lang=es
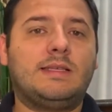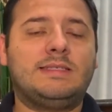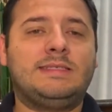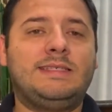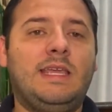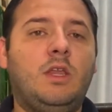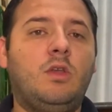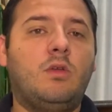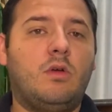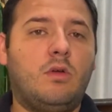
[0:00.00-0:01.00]
Si
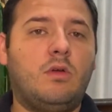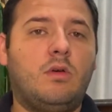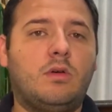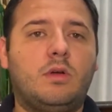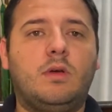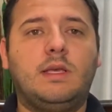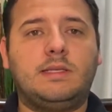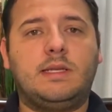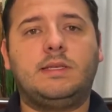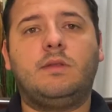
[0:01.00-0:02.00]
no lo logro,
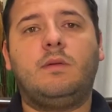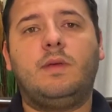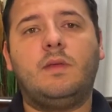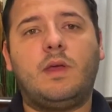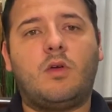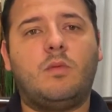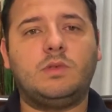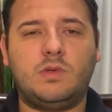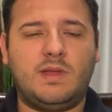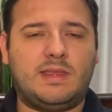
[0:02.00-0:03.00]
estaré haciendo el video de cómo
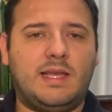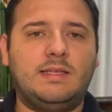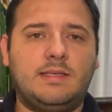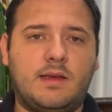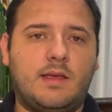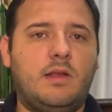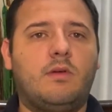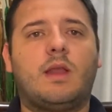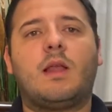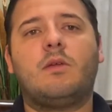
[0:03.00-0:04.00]
estuve tan cerca de
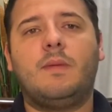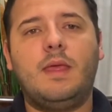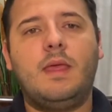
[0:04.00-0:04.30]
lograrlo